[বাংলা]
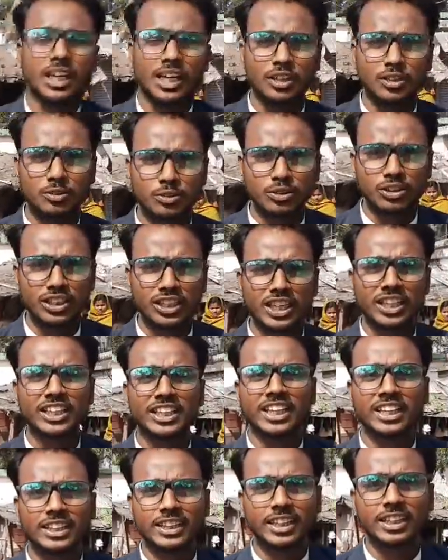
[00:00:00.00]
তাহির উদ্দিনের
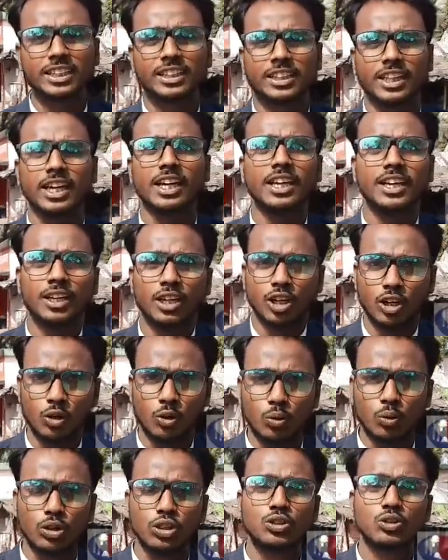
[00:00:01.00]
নেতৃত্বে
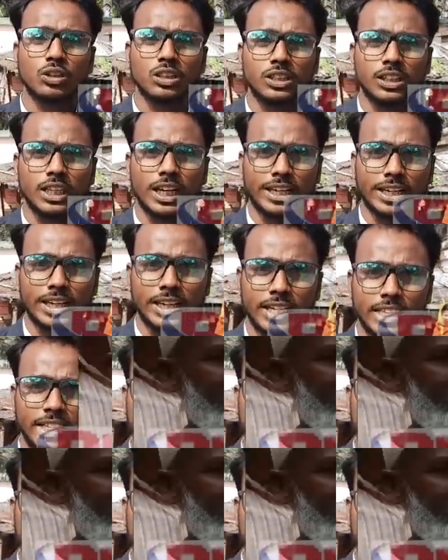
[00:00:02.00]
গুলি চলতে থাকে